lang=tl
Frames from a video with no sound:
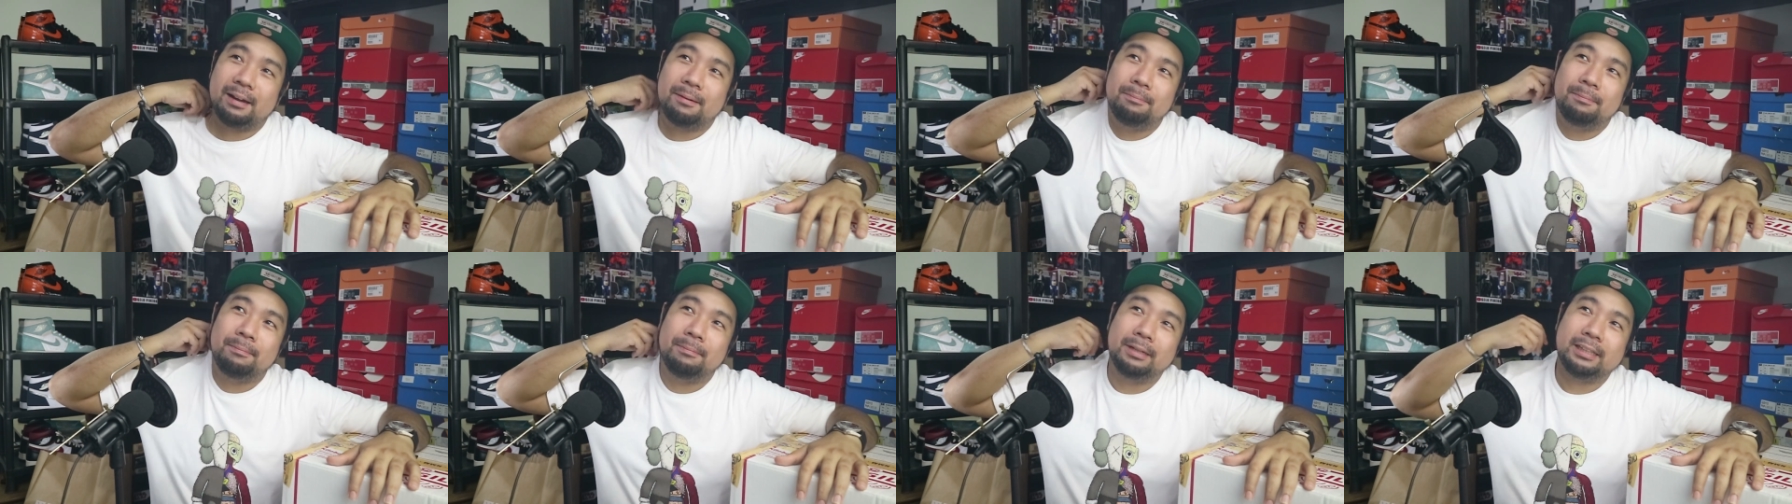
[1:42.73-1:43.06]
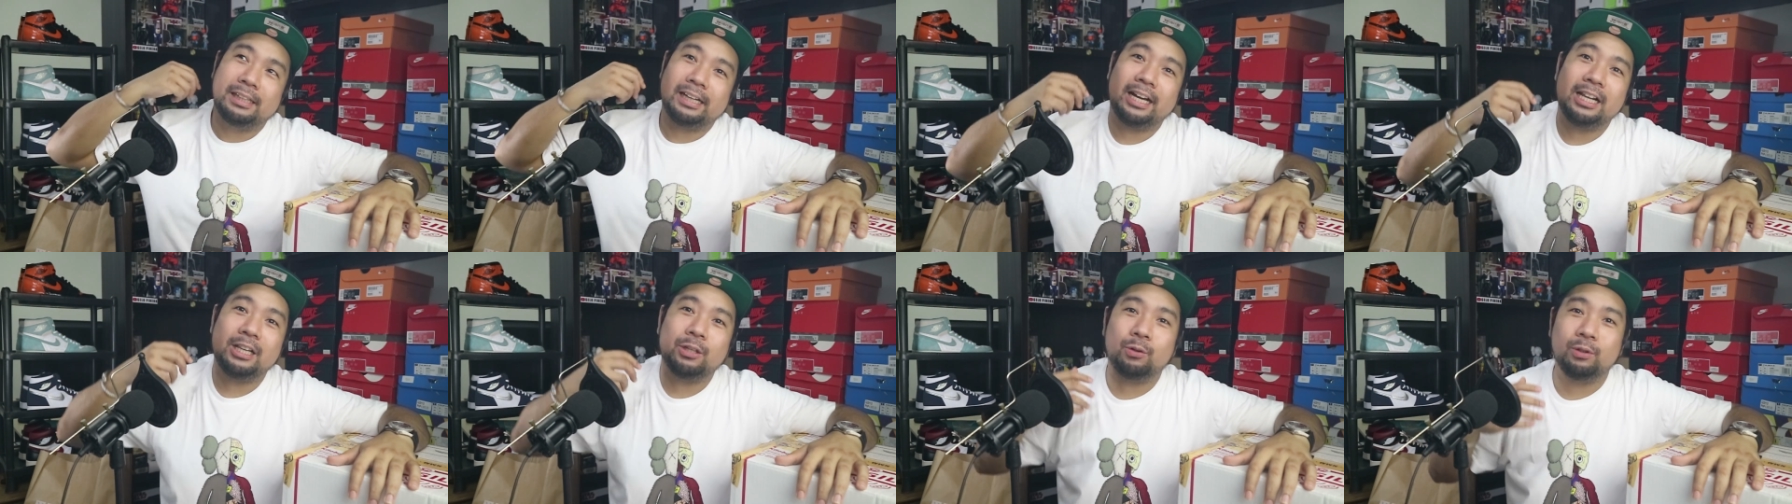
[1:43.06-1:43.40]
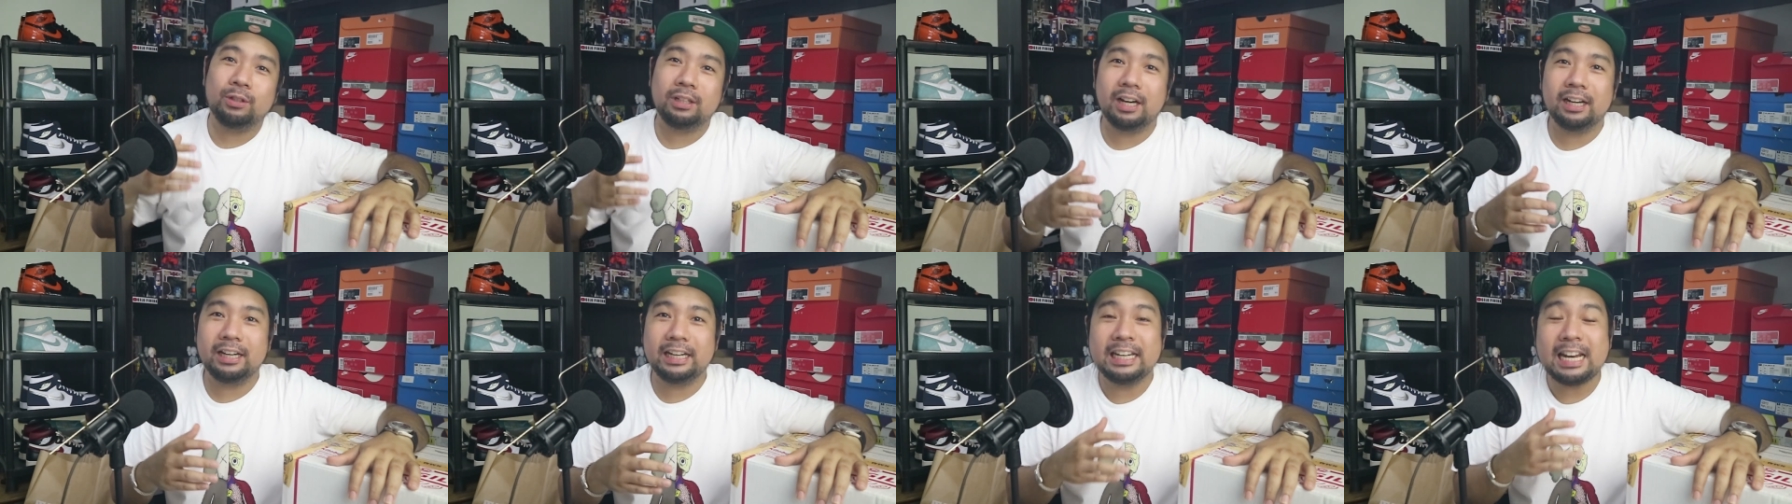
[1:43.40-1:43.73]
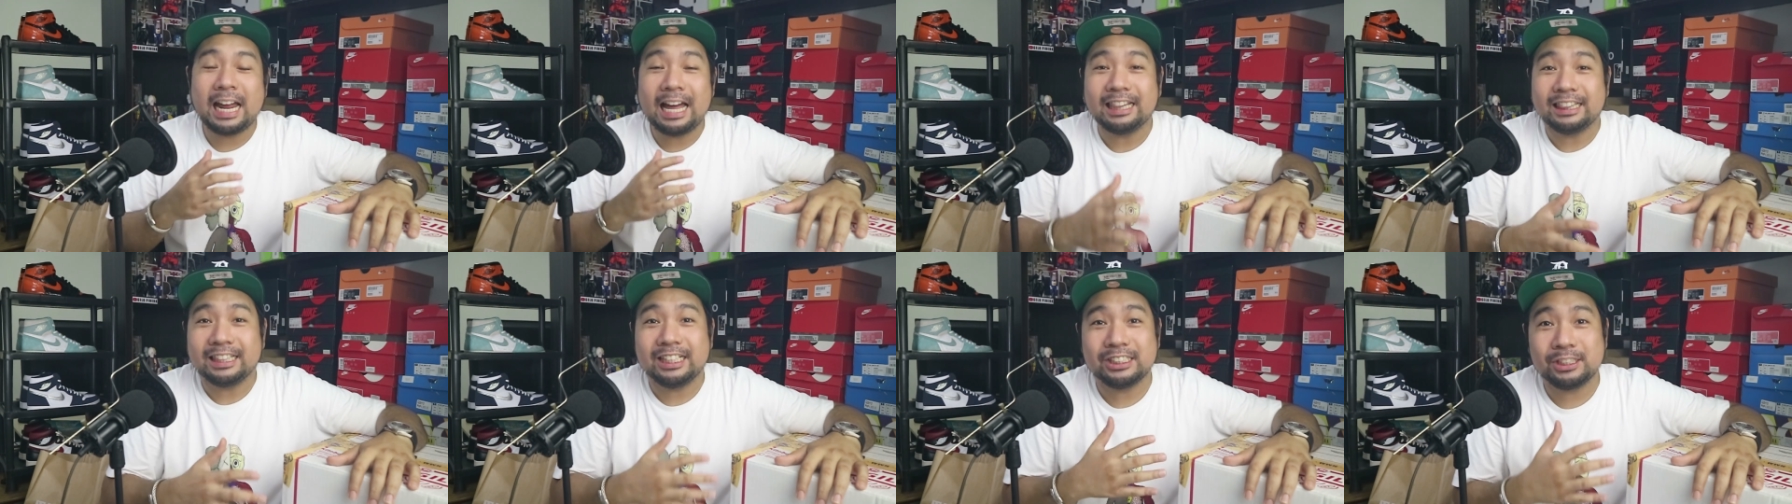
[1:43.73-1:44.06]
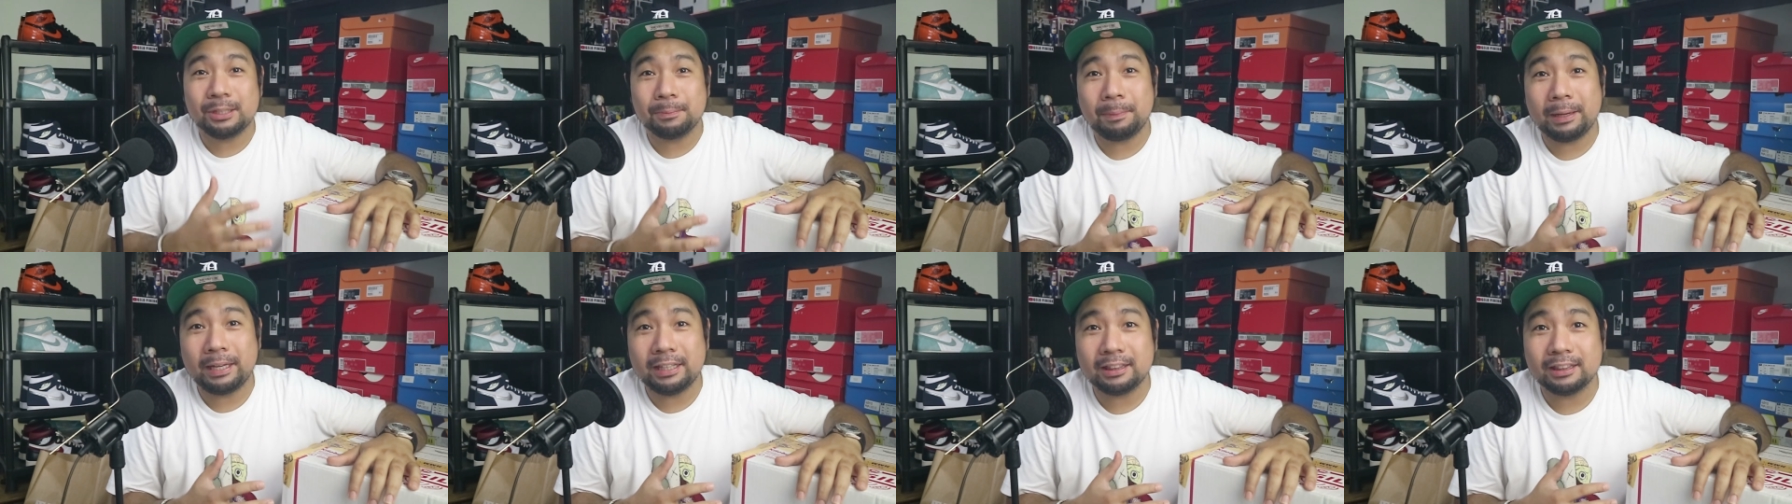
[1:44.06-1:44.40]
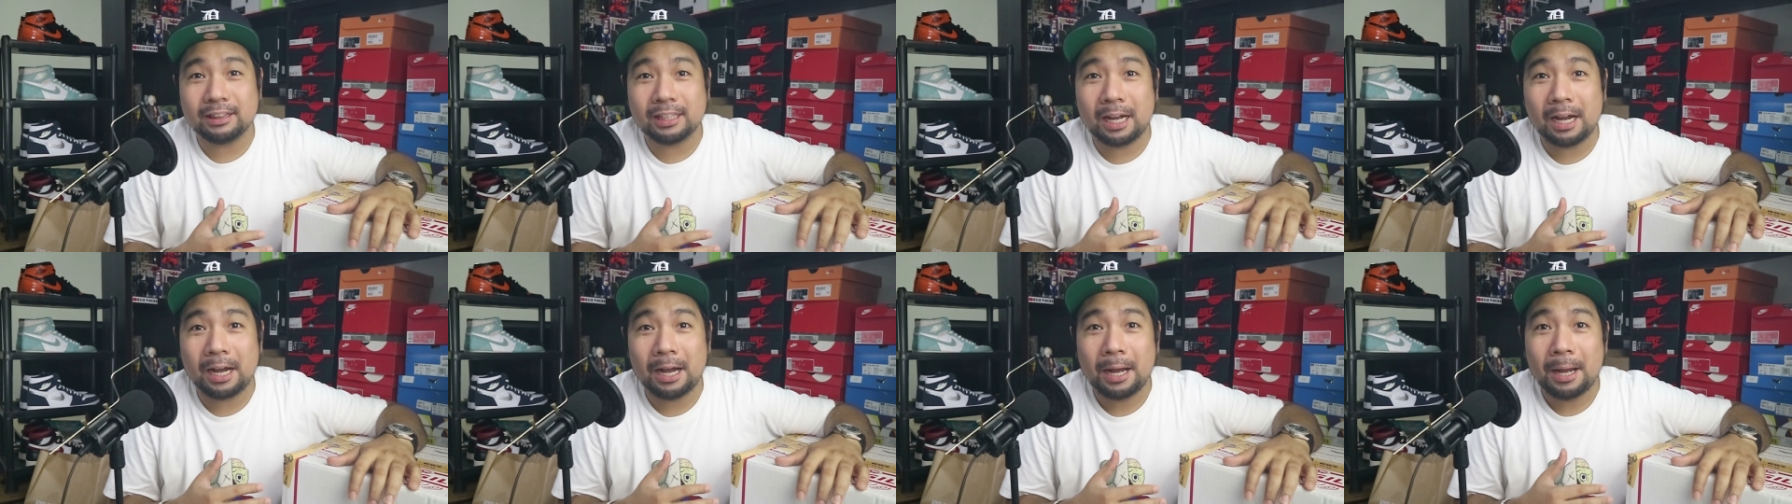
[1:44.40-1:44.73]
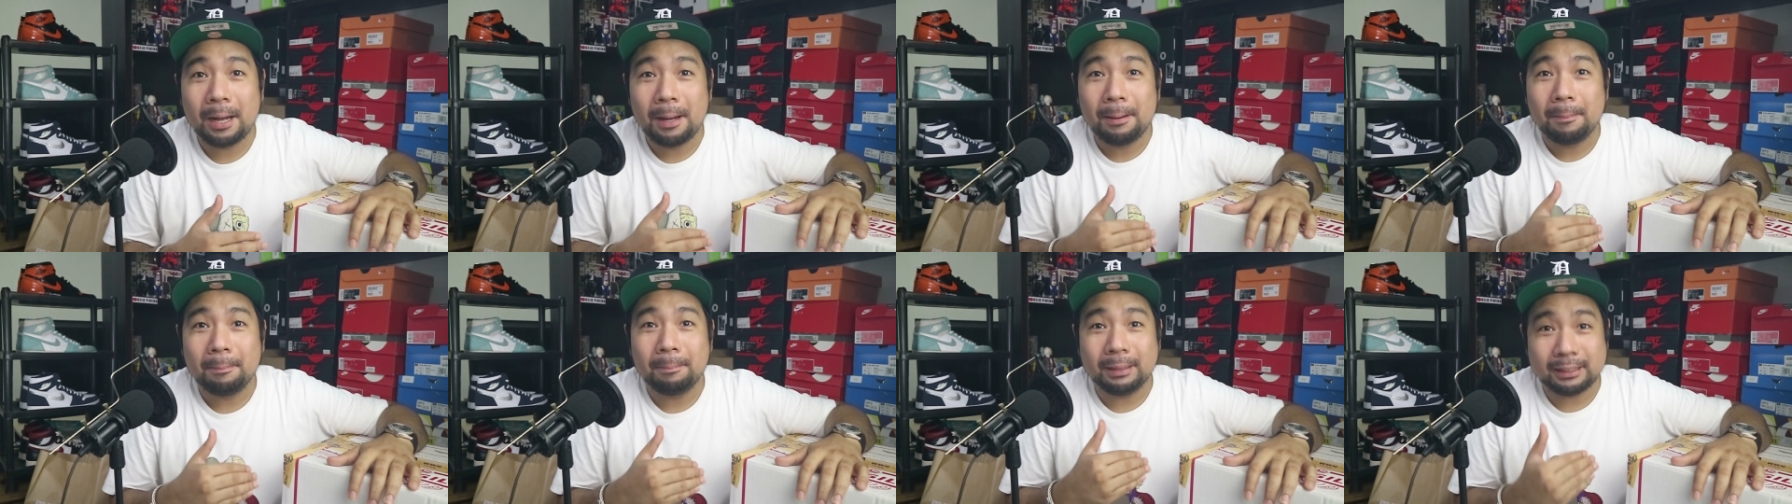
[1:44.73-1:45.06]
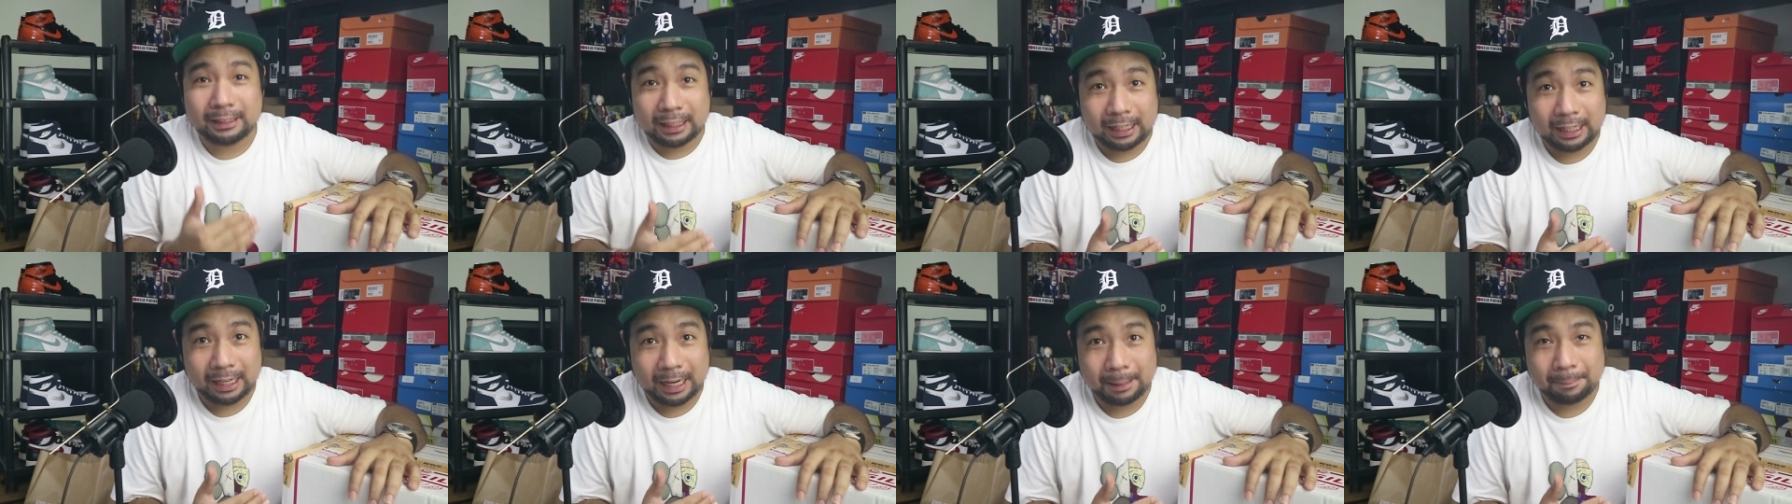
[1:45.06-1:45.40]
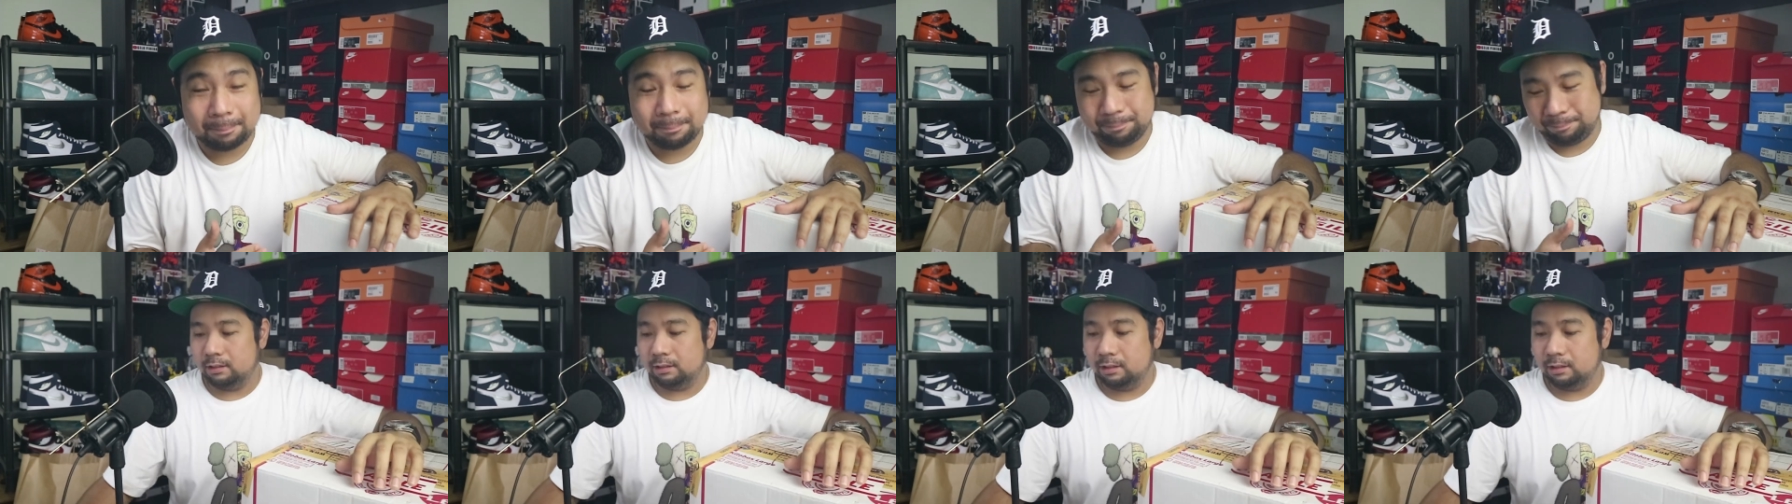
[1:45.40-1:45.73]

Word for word: matagal ko nang ina-anticipate na matanggap.